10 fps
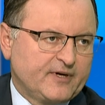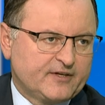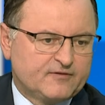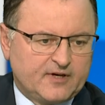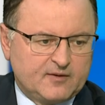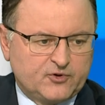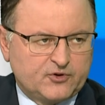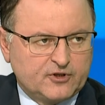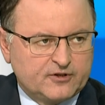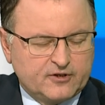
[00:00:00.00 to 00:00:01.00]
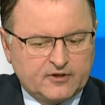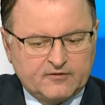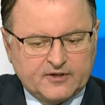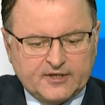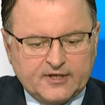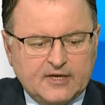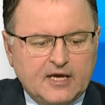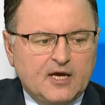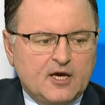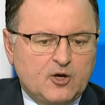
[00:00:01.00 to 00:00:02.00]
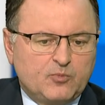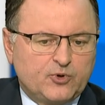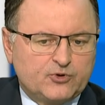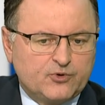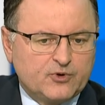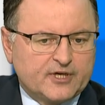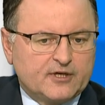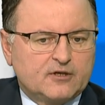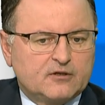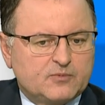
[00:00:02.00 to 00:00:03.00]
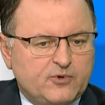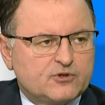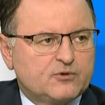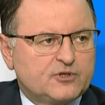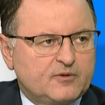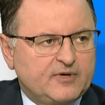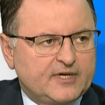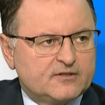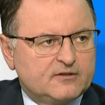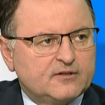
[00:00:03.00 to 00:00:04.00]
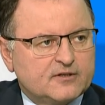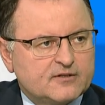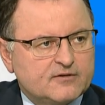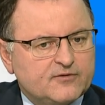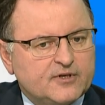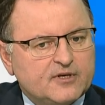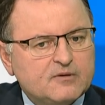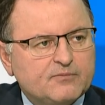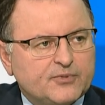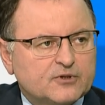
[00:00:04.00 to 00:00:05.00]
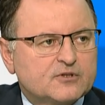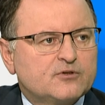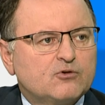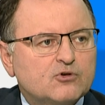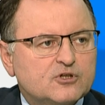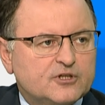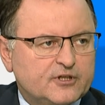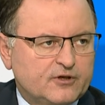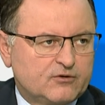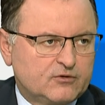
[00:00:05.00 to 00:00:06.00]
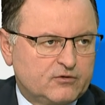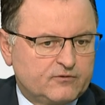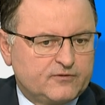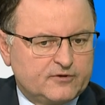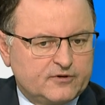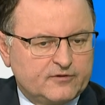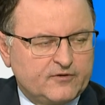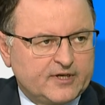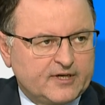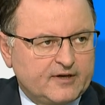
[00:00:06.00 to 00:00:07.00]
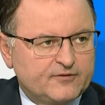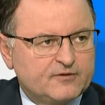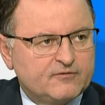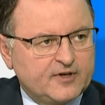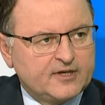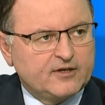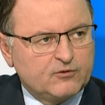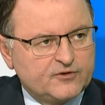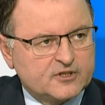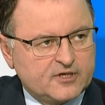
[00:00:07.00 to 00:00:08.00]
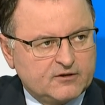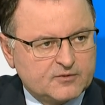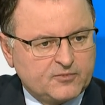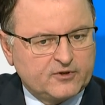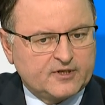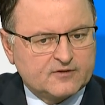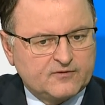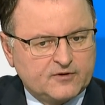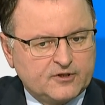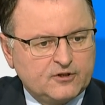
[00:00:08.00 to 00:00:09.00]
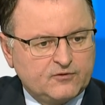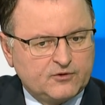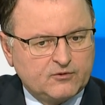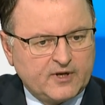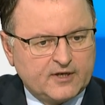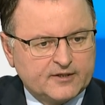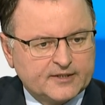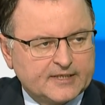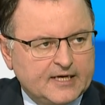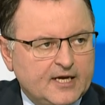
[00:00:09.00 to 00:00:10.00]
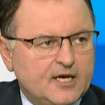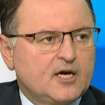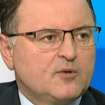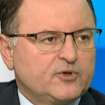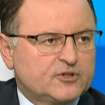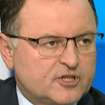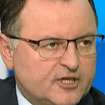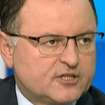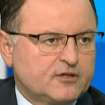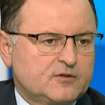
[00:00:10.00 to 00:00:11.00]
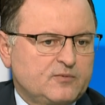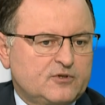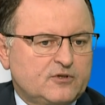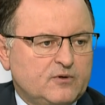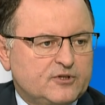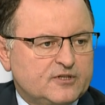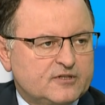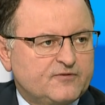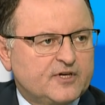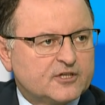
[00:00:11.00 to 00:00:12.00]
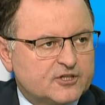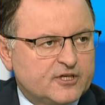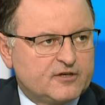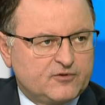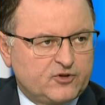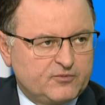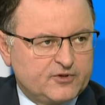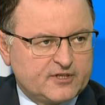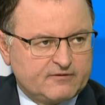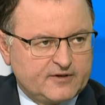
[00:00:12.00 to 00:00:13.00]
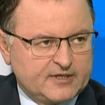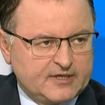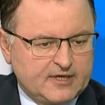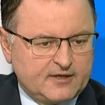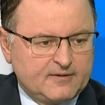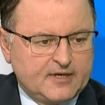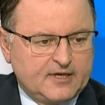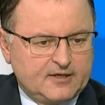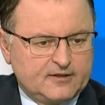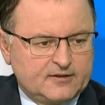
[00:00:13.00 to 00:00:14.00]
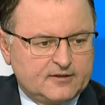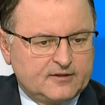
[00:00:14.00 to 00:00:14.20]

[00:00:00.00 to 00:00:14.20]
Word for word: paliwa, bo to nie tylko węgiel. Po drugie, rozpoczął się bardzo intensywny import z różnych kierunków e, węgla, w tym węgla również dla gospodarstw indywidualnych. Po trzecie, rozpoczęło się zwiększenie wydobycia węgla e, e,